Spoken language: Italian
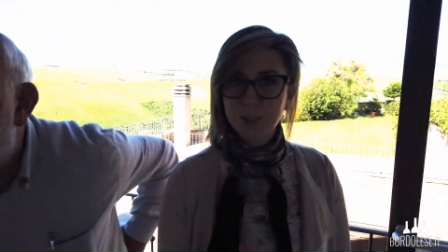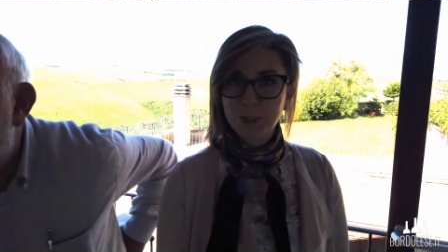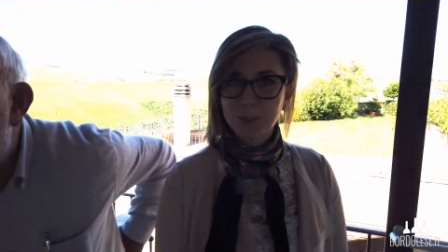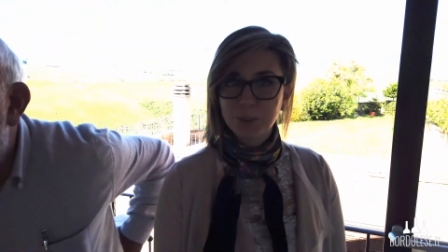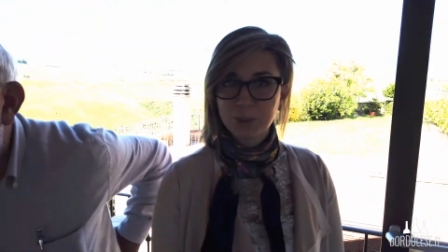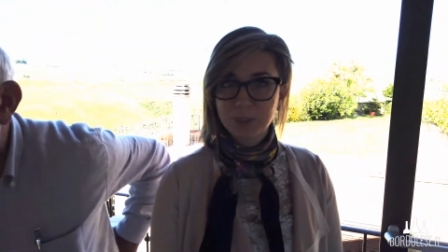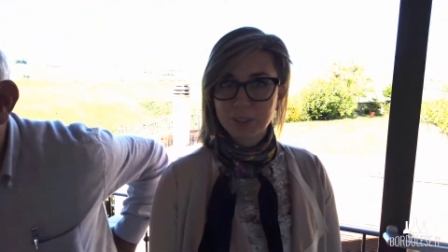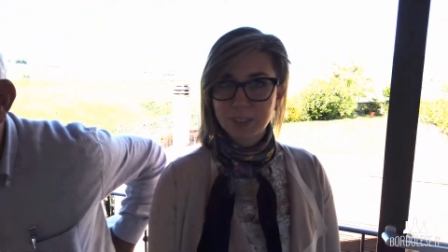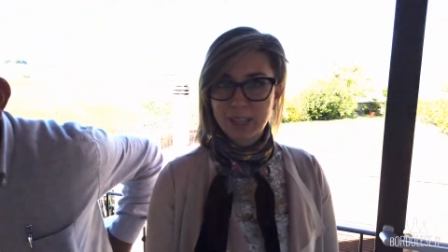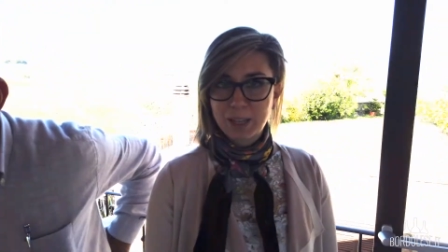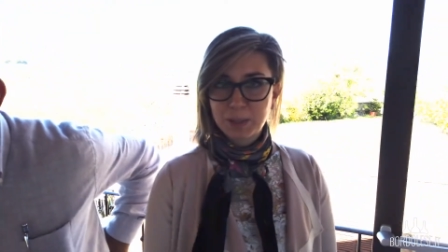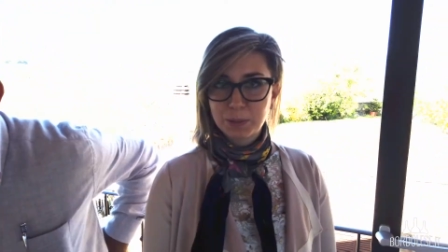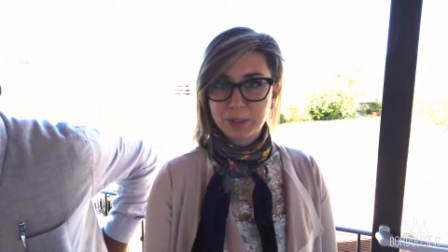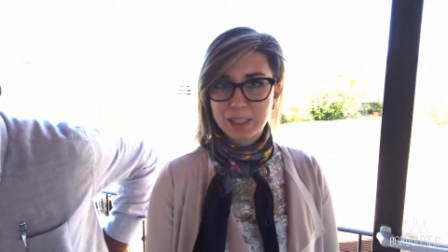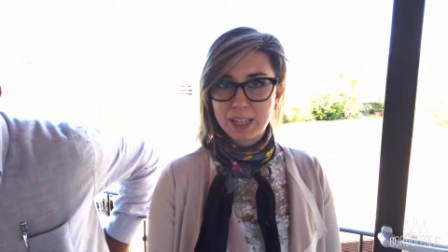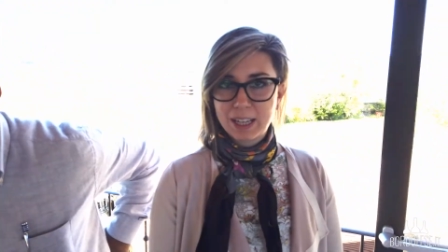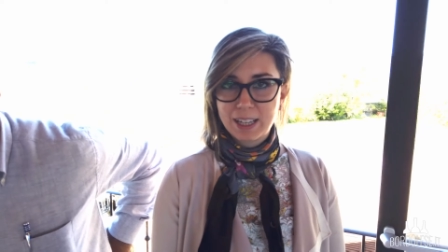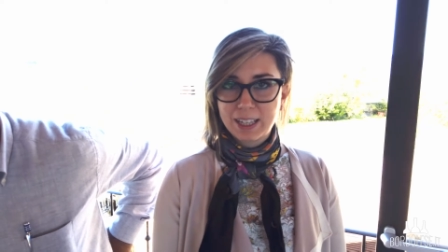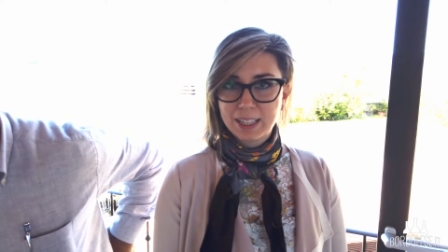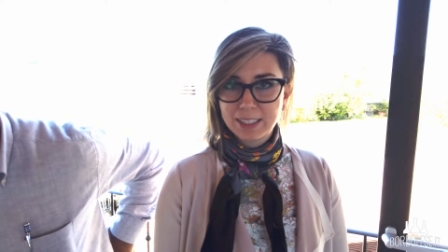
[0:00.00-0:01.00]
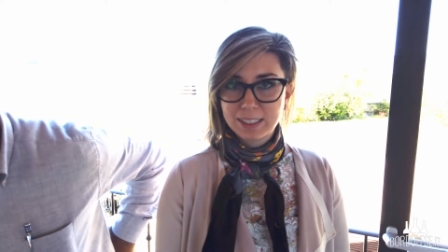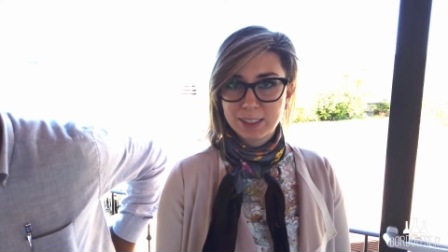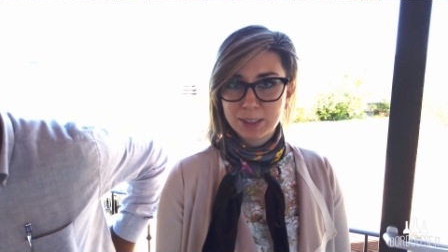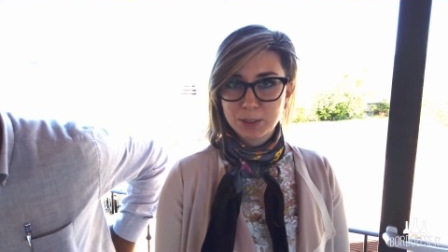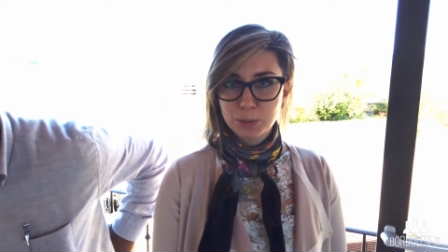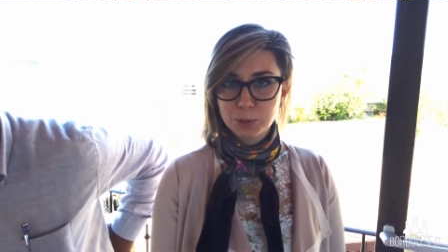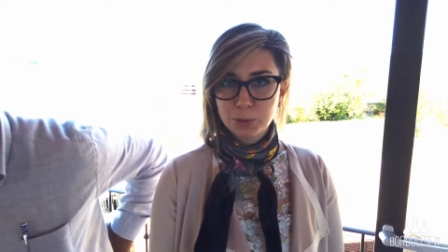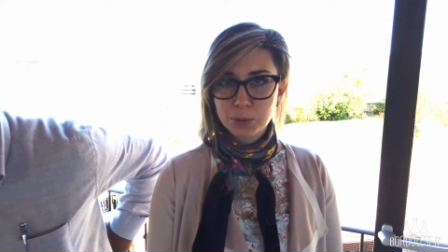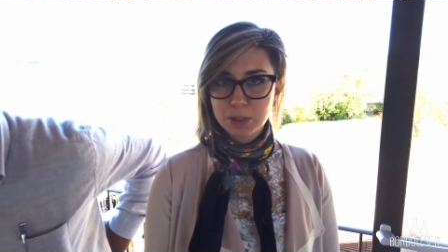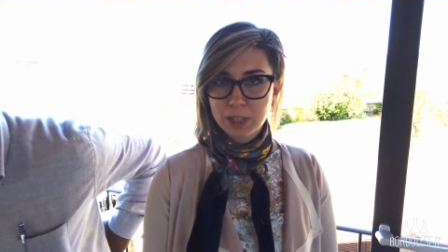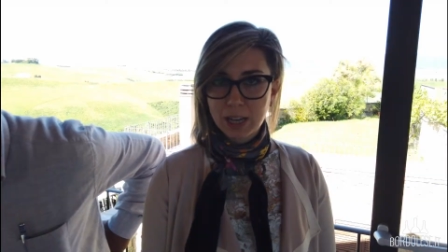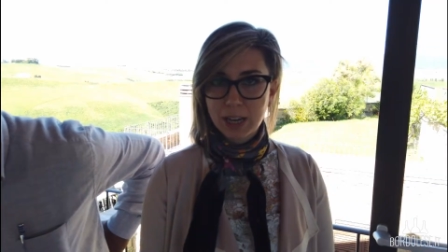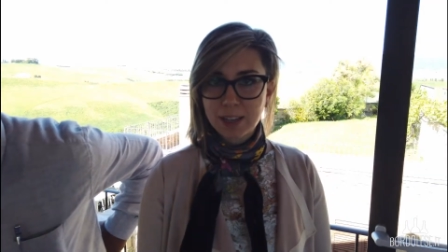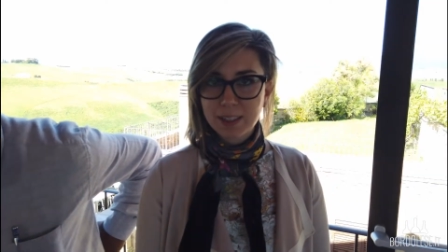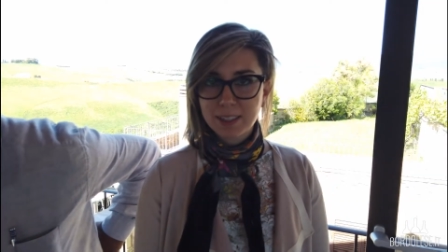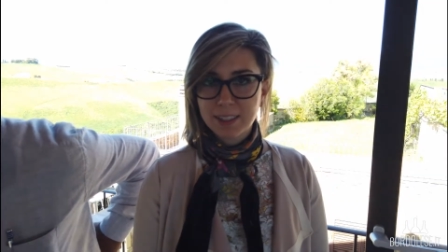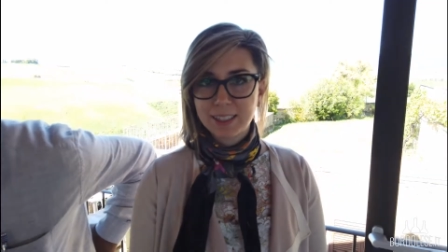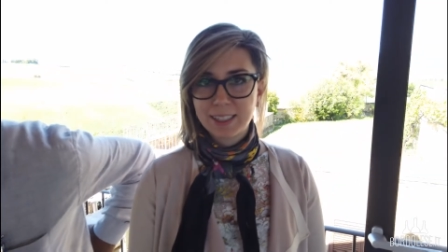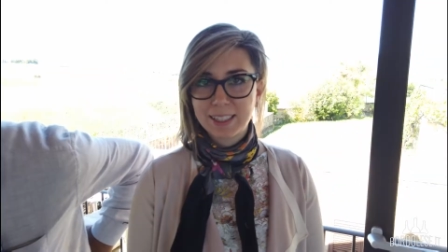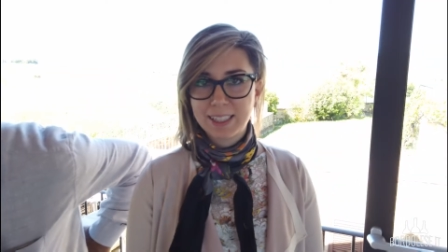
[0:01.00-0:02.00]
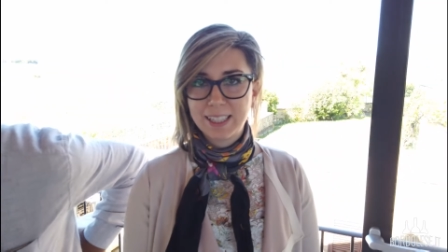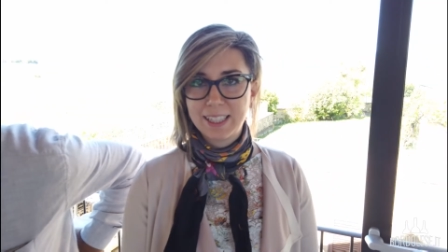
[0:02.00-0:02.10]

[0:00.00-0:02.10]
Io sono Claudia Del Duca